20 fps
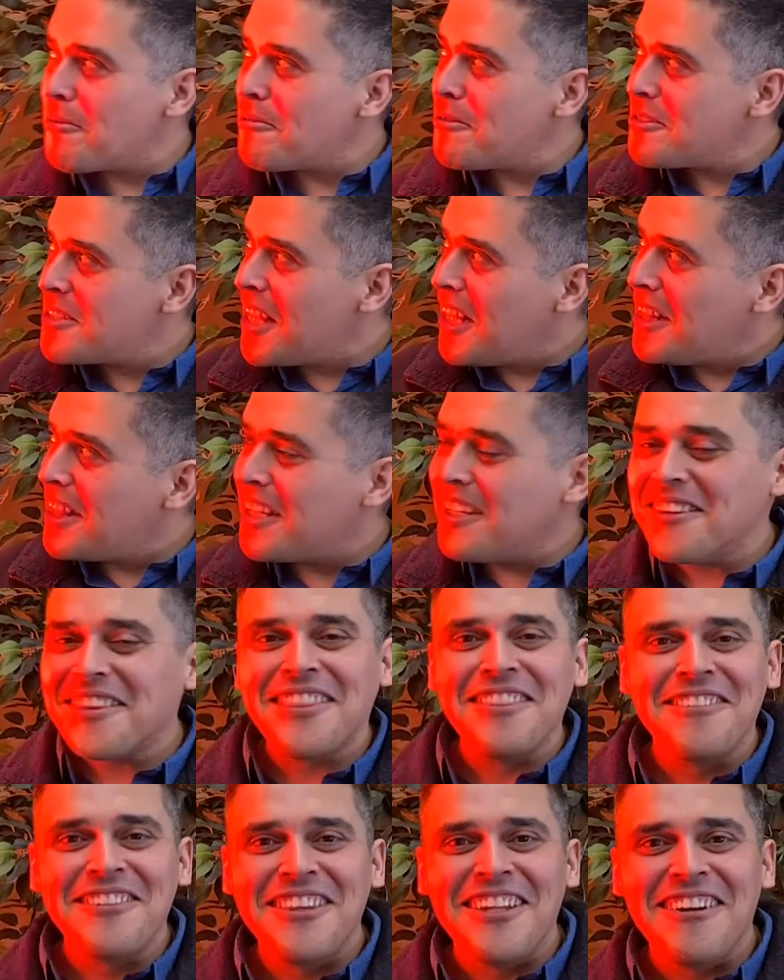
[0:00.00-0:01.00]
eu gostei
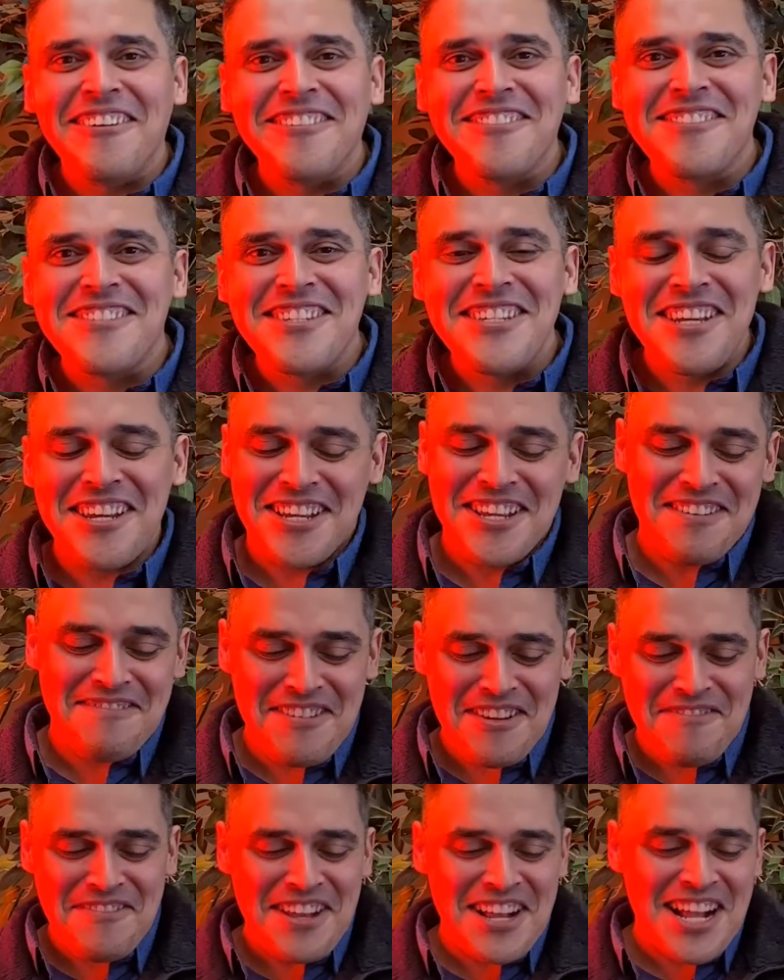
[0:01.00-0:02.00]
tanto do neonzinho aqui,
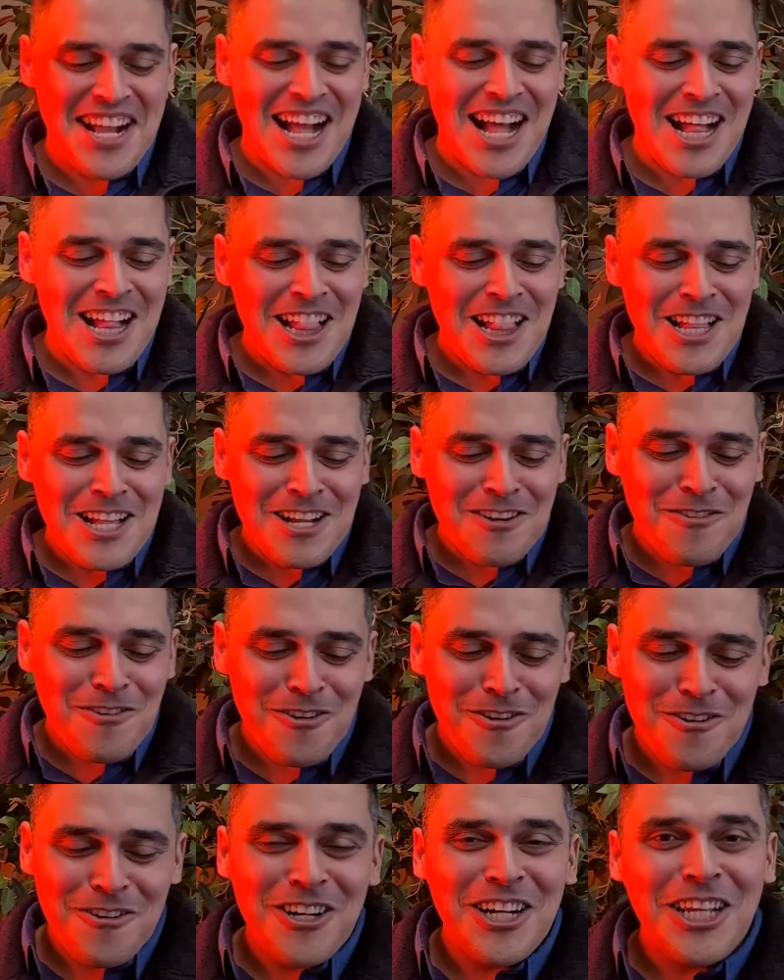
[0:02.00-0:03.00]
vai ficar
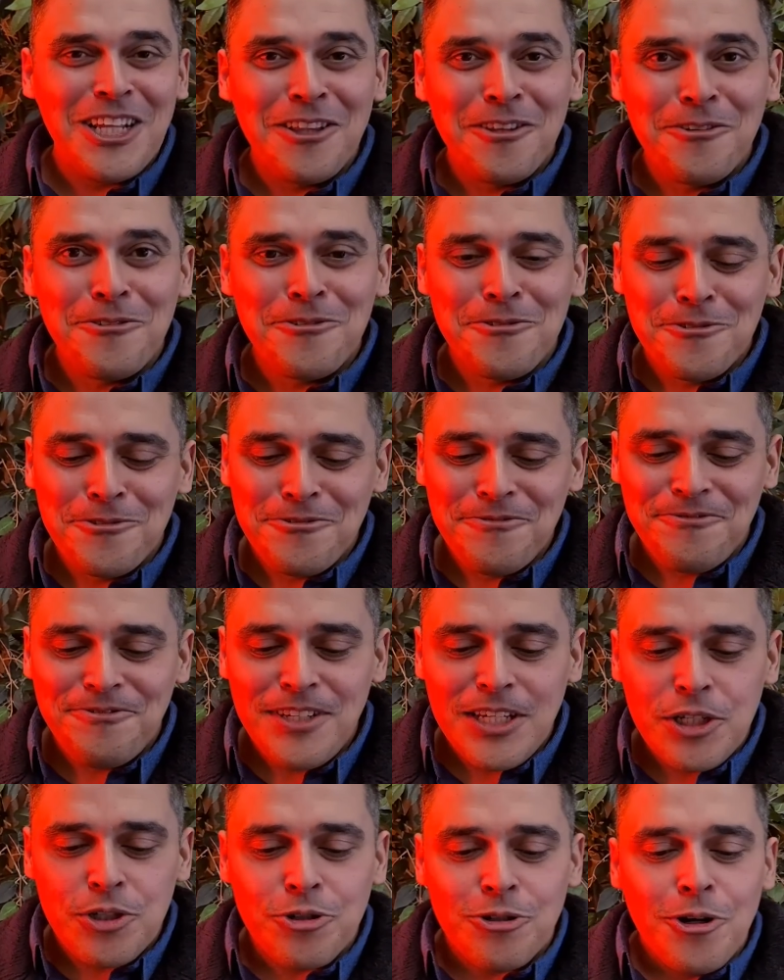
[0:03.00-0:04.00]
colorindo o
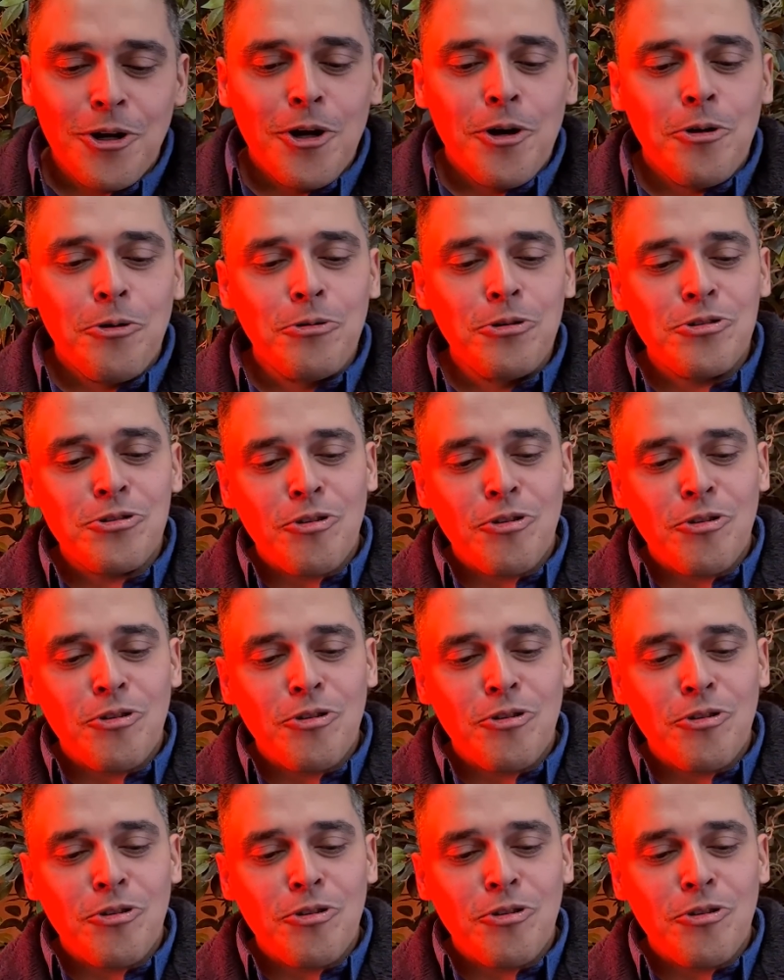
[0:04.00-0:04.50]
vídeo. Os